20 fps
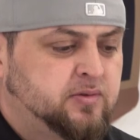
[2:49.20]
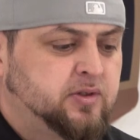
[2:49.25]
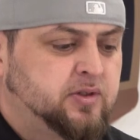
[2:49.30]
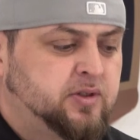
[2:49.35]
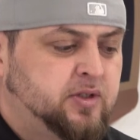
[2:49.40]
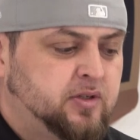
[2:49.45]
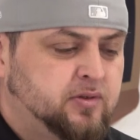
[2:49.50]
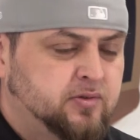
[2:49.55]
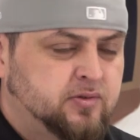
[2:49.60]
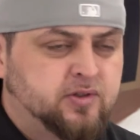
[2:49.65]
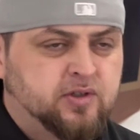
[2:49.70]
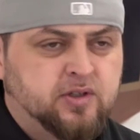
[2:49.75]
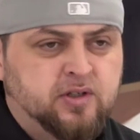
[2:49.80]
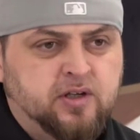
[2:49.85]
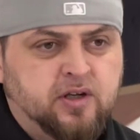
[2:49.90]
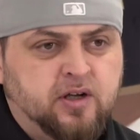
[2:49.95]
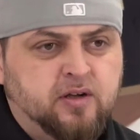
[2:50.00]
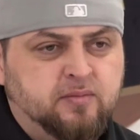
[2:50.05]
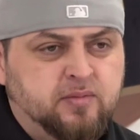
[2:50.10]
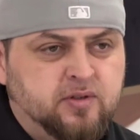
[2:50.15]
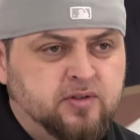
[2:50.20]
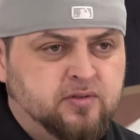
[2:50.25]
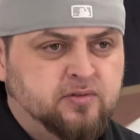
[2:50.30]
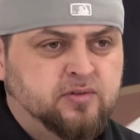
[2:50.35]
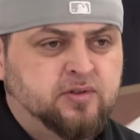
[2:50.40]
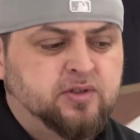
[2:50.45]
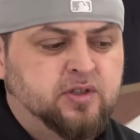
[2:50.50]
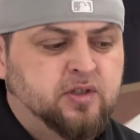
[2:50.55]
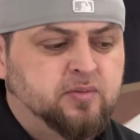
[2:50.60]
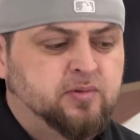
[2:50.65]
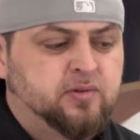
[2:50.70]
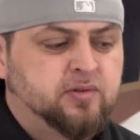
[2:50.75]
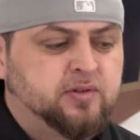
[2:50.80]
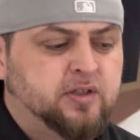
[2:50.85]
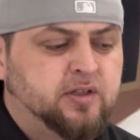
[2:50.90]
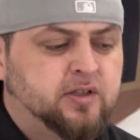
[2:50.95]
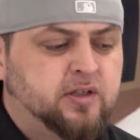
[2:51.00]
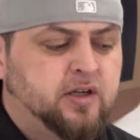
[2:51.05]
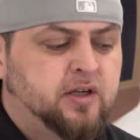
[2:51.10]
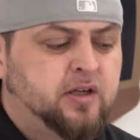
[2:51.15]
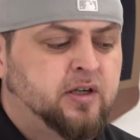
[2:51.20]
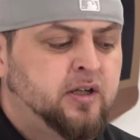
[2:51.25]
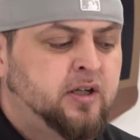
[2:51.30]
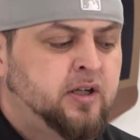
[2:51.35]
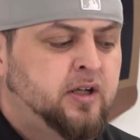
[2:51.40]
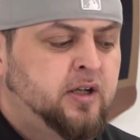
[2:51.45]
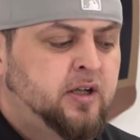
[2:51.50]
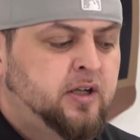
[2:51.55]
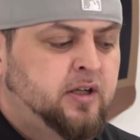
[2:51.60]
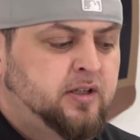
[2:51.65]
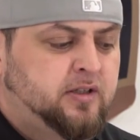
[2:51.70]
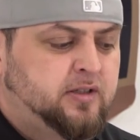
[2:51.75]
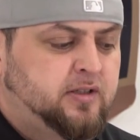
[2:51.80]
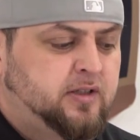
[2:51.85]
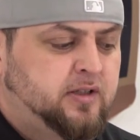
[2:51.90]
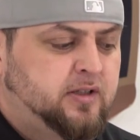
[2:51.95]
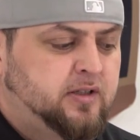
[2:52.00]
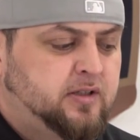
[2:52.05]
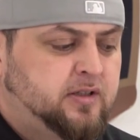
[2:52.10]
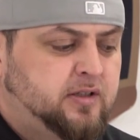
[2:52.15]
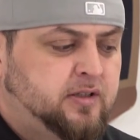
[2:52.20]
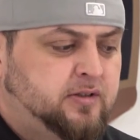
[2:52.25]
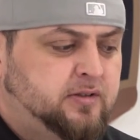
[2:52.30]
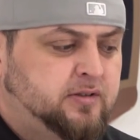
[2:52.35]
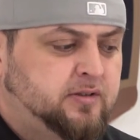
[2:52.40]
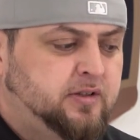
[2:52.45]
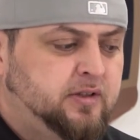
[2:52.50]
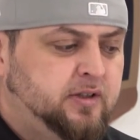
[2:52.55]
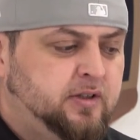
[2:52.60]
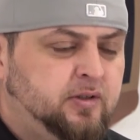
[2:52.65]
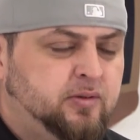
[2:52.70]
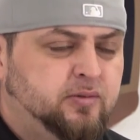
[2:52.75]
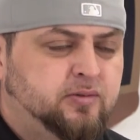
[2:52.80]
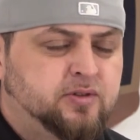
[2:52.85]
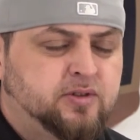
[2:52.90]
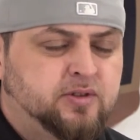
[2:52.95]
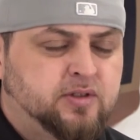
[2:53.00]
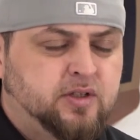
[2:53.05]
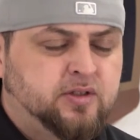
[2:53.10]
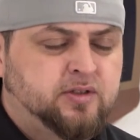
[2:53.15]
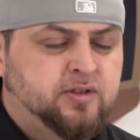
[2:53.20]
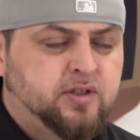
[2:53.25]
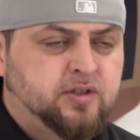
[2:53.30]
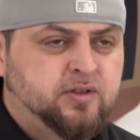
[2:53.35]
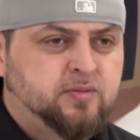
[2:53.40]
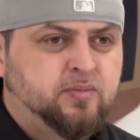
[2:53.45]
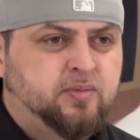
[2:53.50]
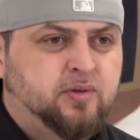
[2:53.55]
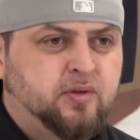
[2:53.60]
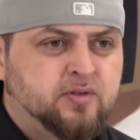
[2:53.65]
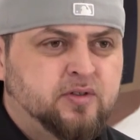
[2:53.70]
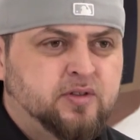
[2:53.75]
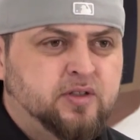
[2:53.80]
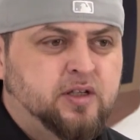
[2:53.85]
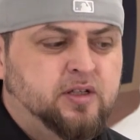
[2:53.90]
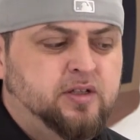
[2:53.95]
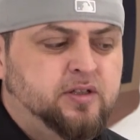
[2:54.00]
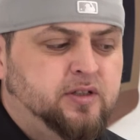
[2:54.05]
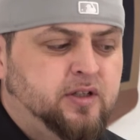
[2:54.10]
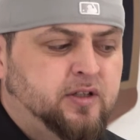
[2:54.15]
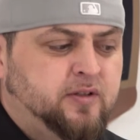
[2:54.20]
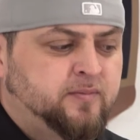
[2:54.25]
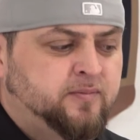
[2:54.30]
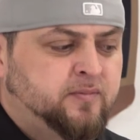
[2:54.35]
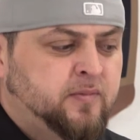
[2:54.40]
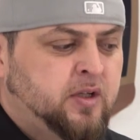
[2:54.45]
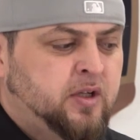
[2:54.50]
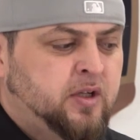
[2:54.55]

użycia nożyka, bez użycia plotera i uzyskać też proste linie.